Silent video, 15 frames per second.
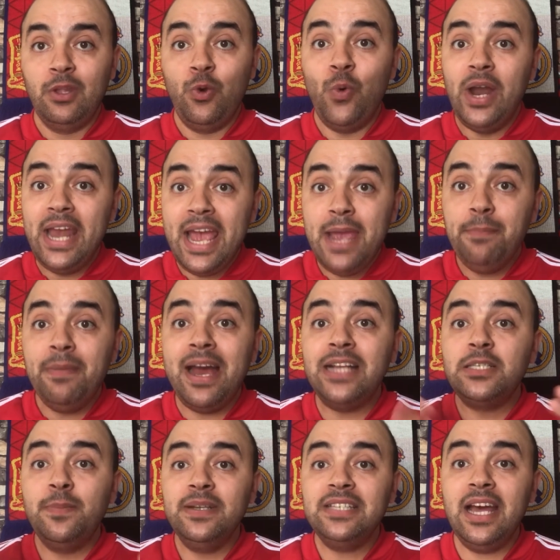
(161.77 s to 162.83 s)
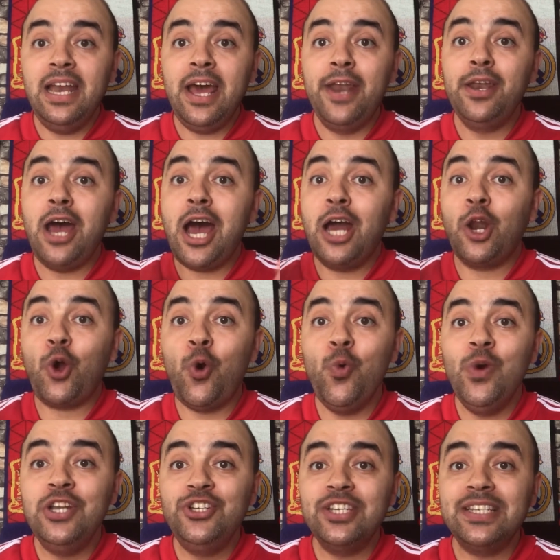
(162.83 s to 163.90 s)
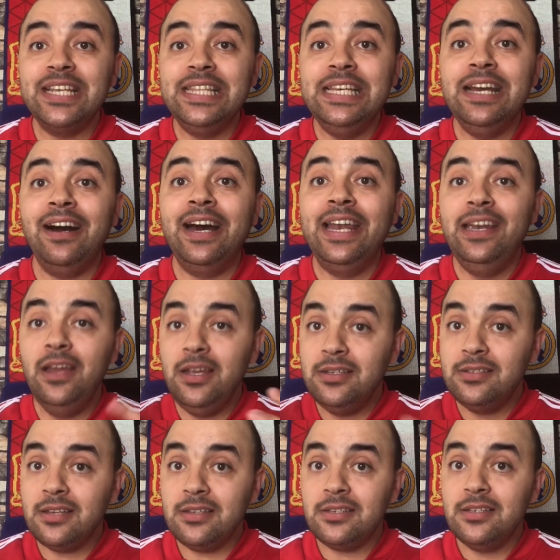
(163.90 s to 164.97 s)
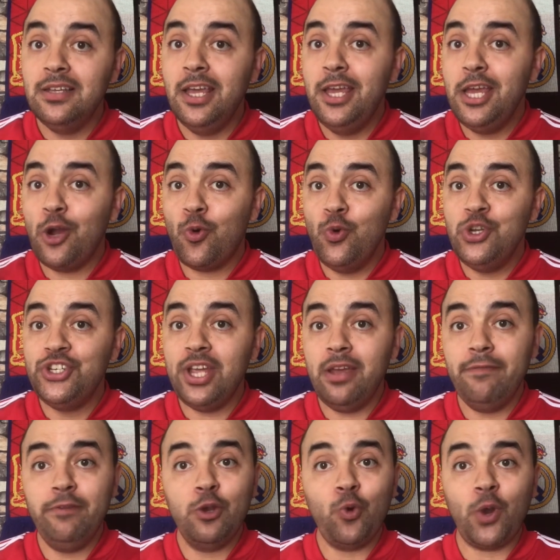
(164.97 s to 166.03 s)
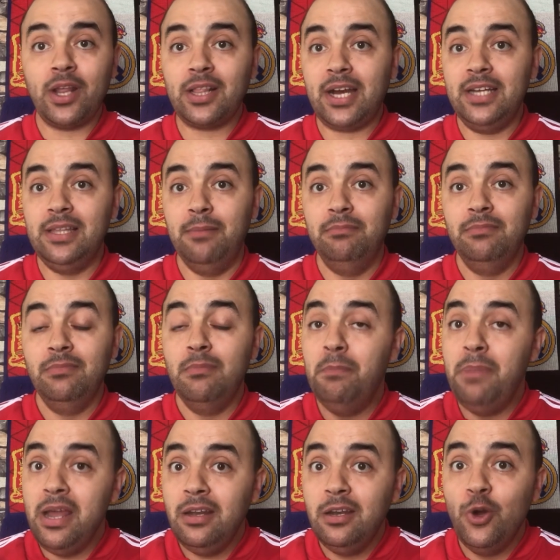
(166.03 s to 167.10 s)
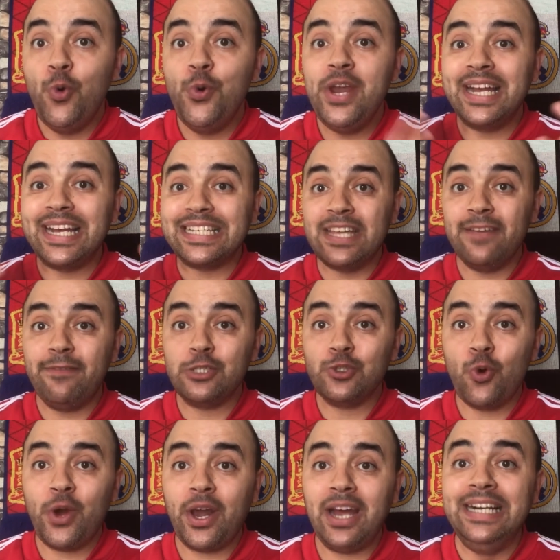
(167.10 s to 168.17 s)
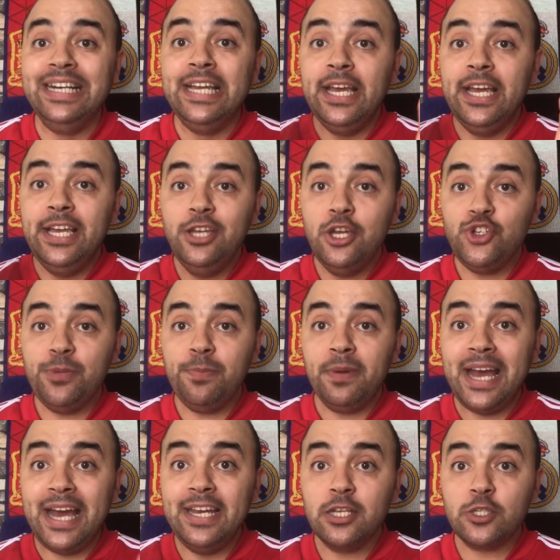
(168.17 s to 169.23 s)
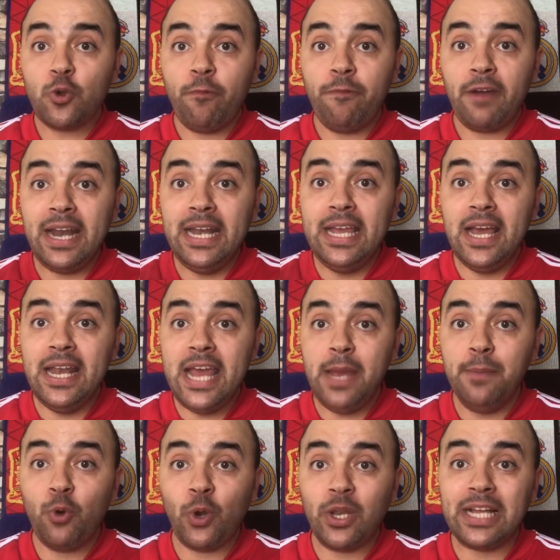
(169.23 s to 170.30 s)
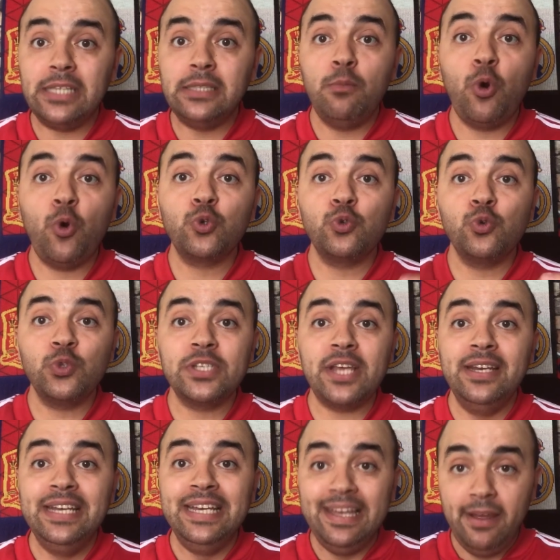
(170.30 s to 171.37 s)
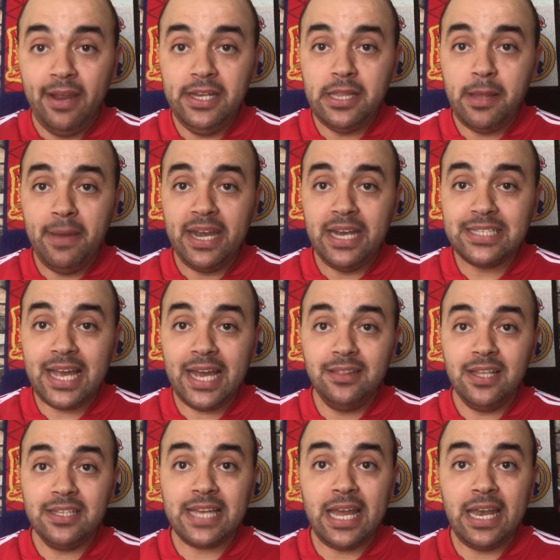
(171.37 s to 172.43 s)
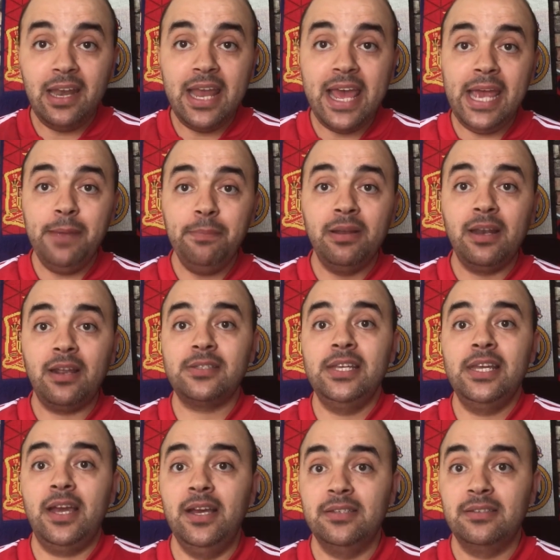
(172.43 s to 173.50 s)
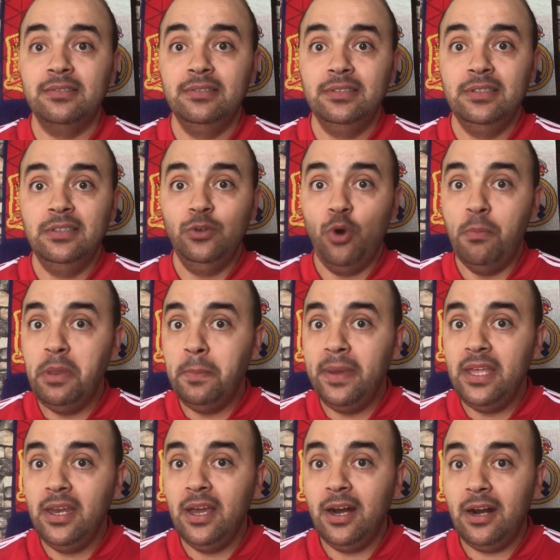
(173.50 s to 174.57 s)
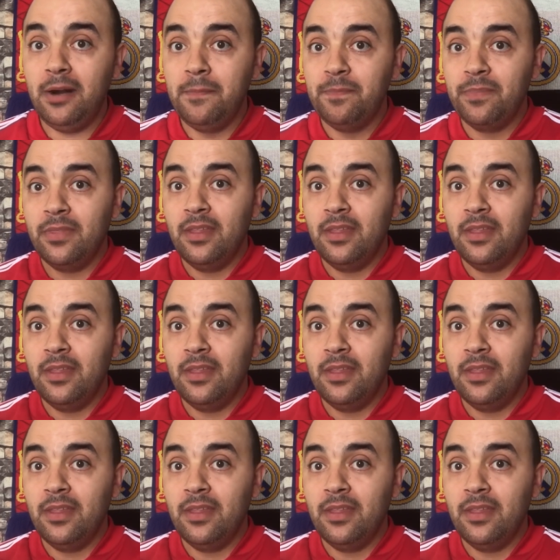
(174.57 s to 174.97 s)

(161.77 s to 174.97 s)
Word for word: ولاعب أثبت على أن القوة الجسدية ليست هي كل شيء في كرة القدم بل هناك صفات أخرى يجب أن يتوفر عليها لاعب كرة القدم خصوصا عندما نتحدث على لاعب الارتكاز ومن بينها